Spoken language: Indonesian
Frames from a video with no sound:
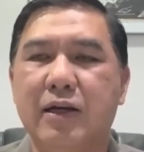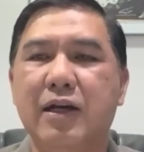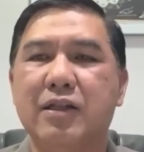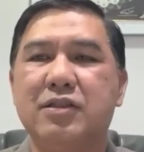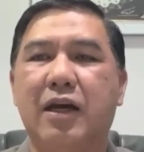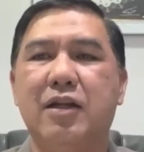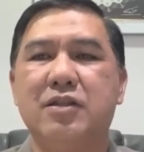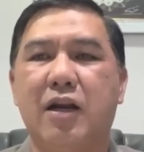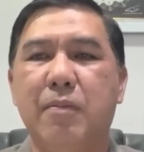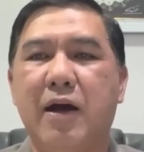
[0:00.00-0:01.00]
nah dengan
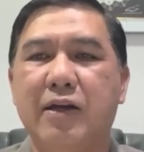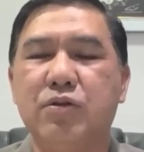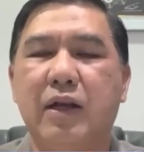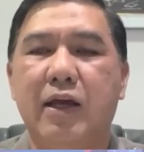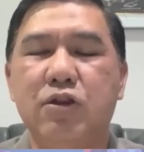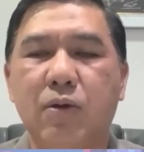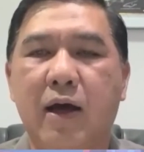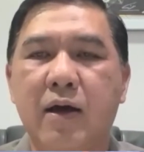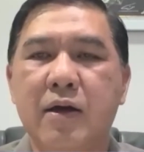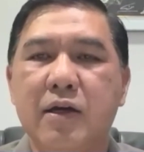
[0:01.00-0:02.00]
cara-cara menghasut, nah
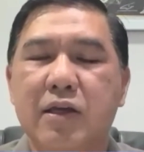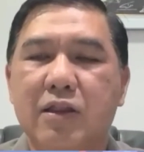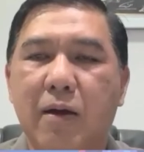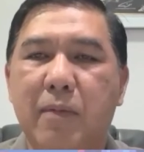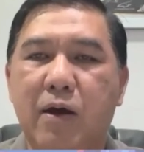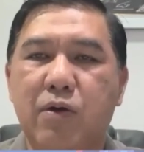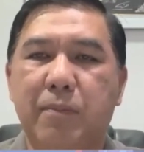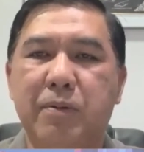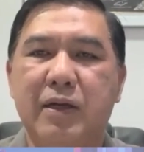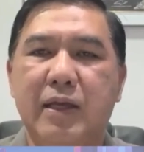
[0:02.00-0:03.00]
itulah kita
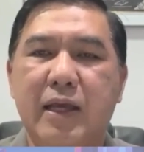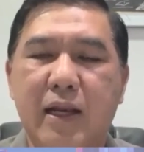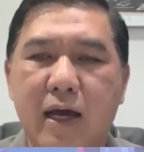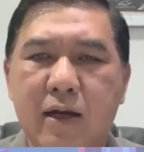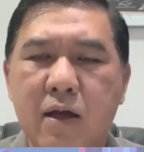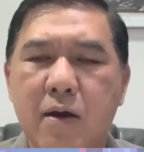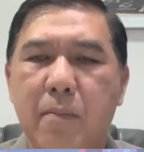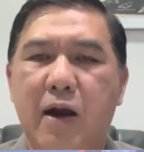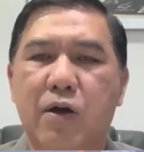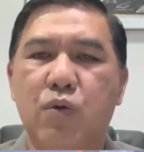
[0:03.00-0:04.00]
melakukan pendinginan,
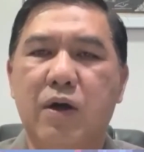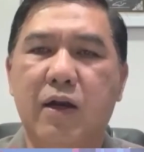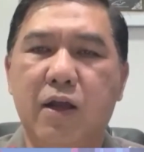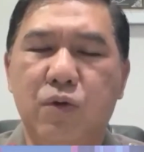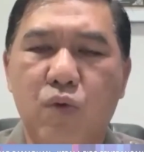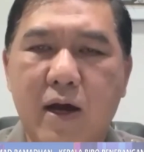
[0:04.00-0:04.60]
melakukan Hasutan, ya.